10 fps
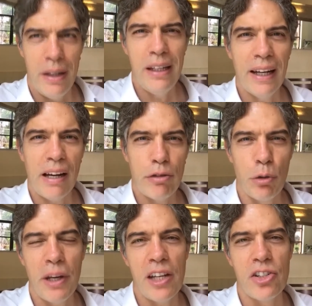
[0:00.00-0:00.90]

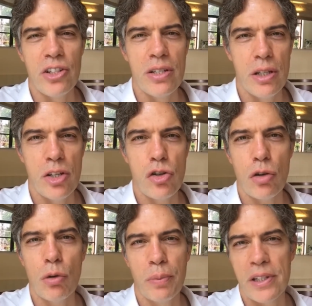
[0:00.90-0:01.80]
Inegavelmente
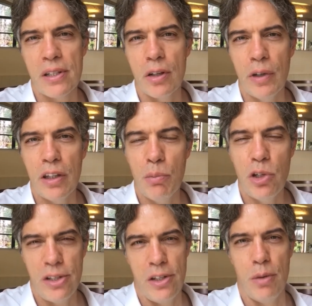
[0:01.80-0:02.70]
existe competição entre
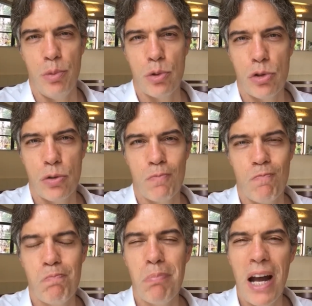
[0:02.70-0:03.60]
municípios,
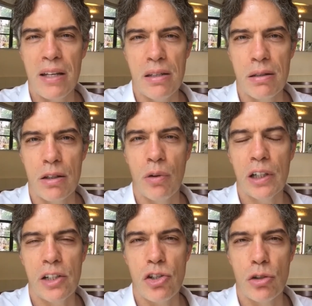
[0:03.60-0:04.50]
mas eu
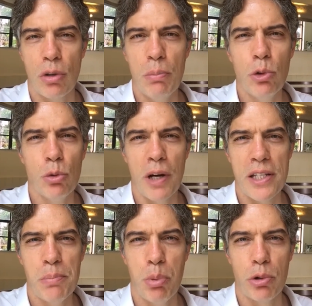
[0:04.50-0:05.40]
acredito que muito
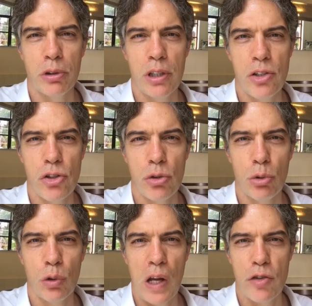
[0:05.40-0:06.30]
mais importante
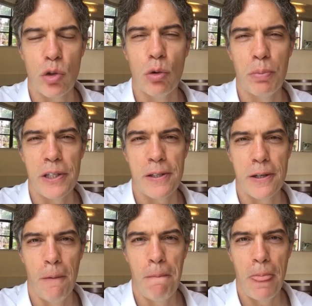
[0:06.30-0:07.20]
do que o lado de
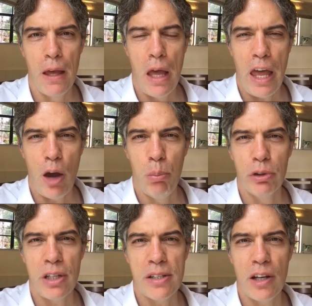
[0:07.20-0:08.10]
competição é um
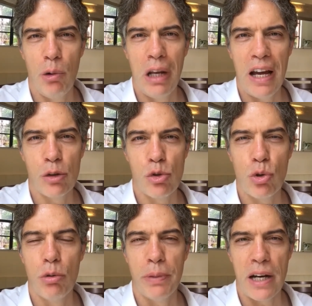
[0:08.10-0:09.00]
potencial lado de
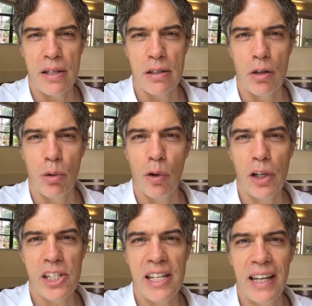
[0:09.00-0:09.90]
cooperação. O que eu
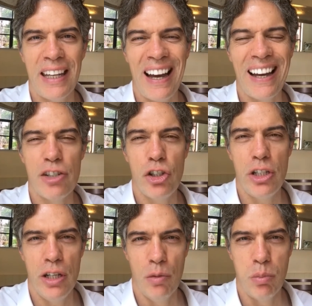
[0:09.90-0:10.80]
quero dizer é que a
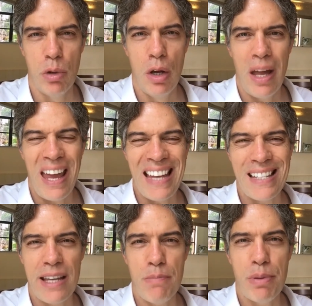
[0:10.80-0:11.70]
região é
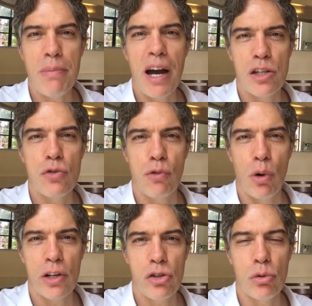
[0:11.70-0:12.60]
sempre mais
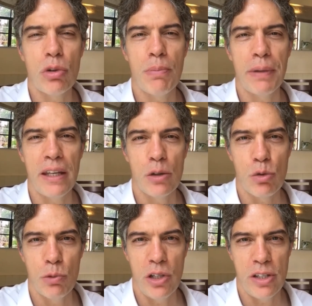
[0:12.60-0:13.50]
forte do que
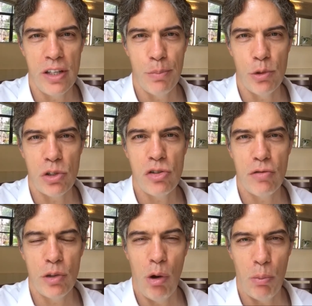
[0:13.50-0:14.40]
pequenos municípios
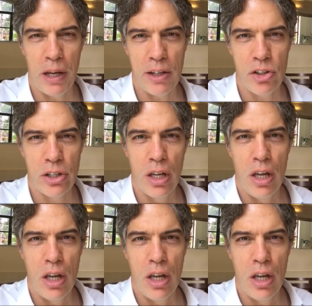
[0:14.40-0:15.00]
individualmente.